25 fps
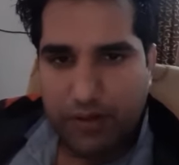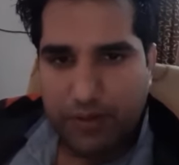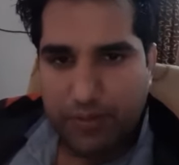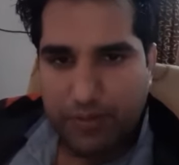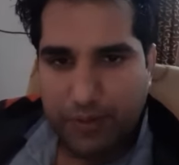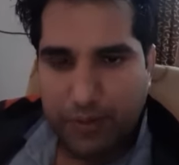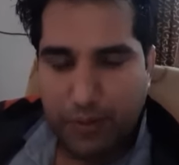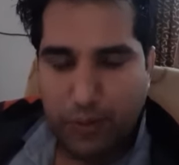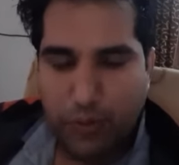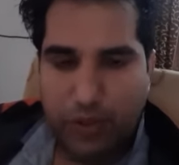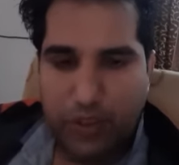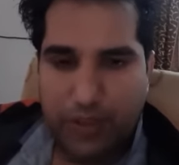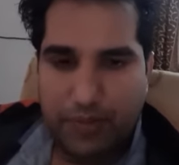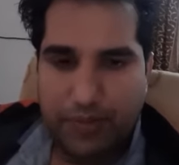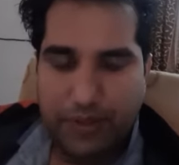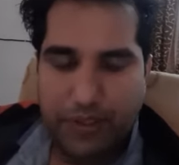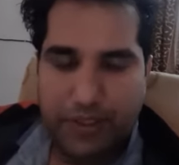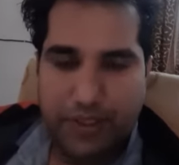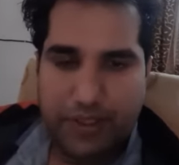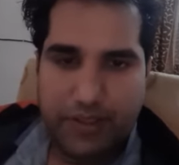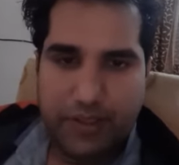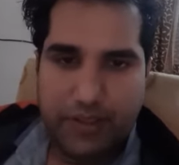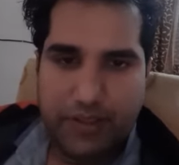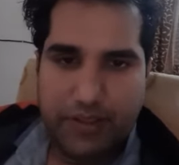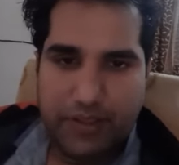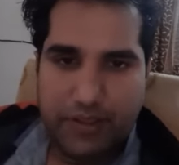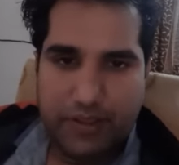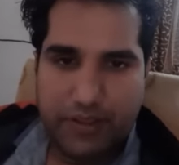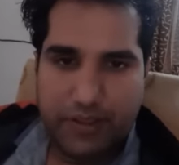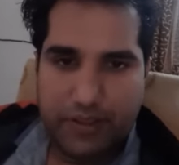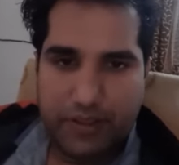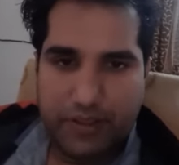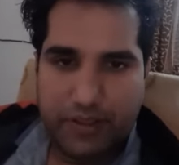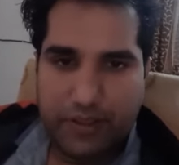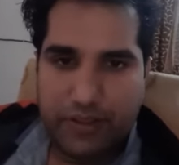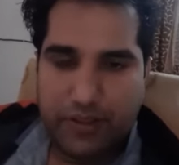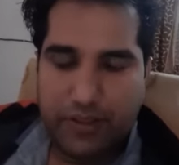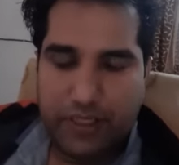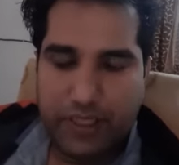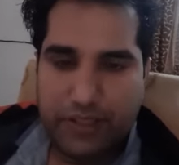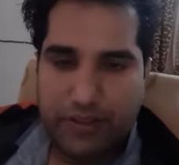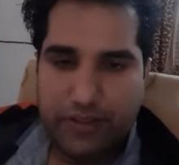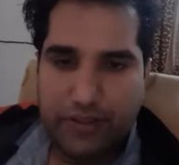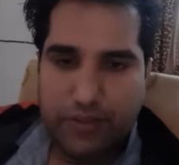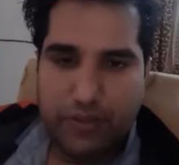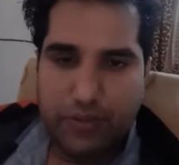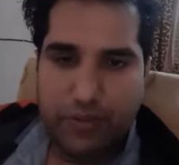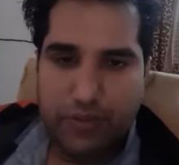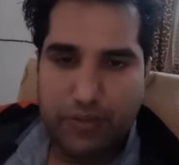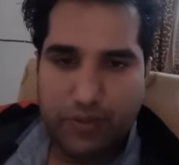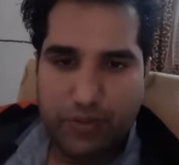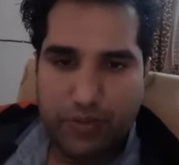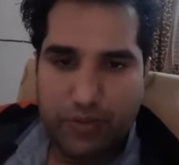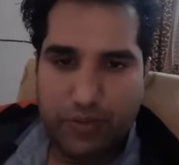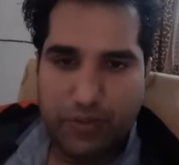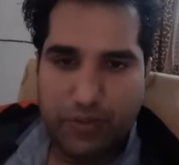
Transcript: मनु ने भी राज्य को